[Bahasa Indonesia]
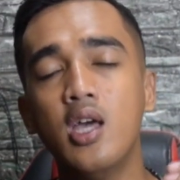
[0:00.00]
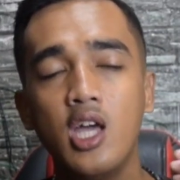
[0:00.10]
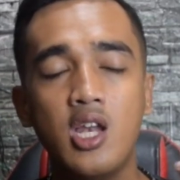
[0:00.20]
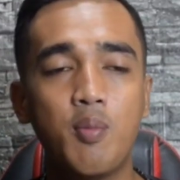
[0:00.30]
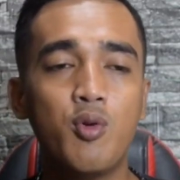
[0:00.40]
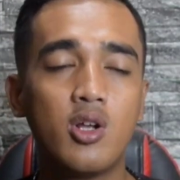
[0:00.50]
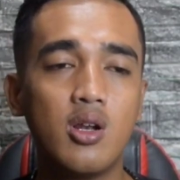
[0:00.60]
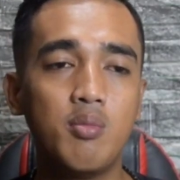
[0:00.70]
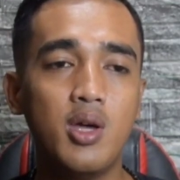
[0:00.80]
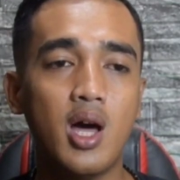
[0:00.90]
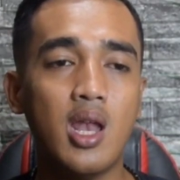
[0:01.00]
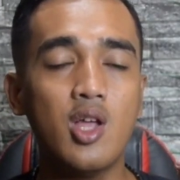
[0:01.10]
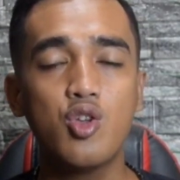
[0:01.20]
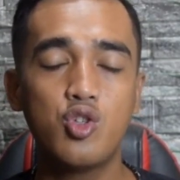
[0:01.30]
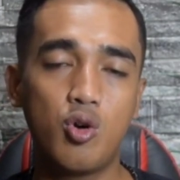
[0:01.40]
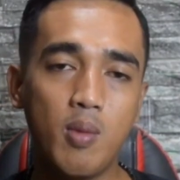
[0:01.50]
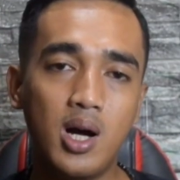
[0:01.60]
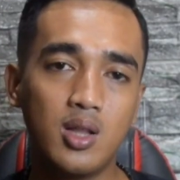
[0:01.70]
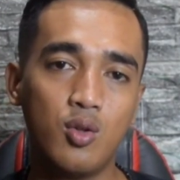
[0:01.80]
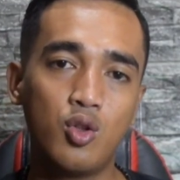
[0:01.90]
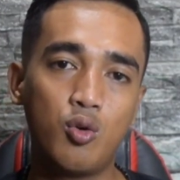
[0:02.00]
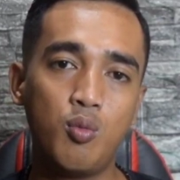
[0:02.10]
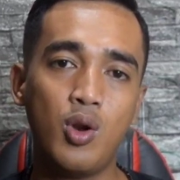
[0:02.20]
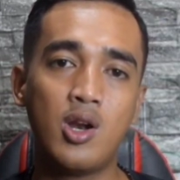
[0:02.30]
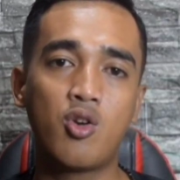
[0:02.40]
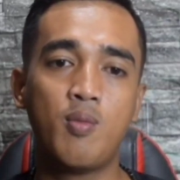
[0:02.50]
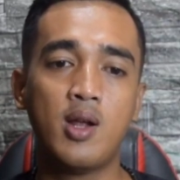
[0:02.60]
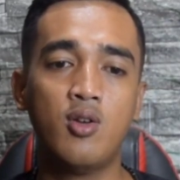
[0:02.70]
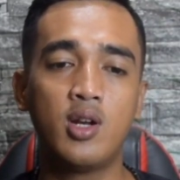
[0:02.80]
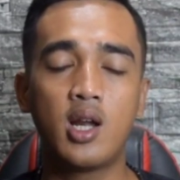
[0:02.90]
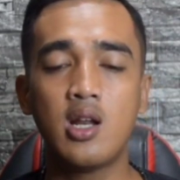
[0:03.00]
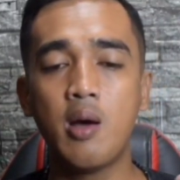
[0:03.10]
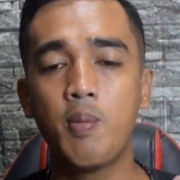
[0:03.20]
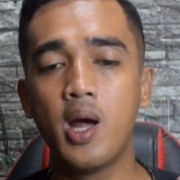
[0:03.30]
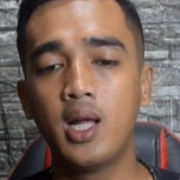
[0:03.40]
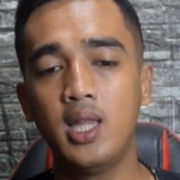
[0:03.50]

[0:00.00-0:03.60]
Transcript: ini pun kelebihannya cocok banget untuk bulan Ramadan karena apa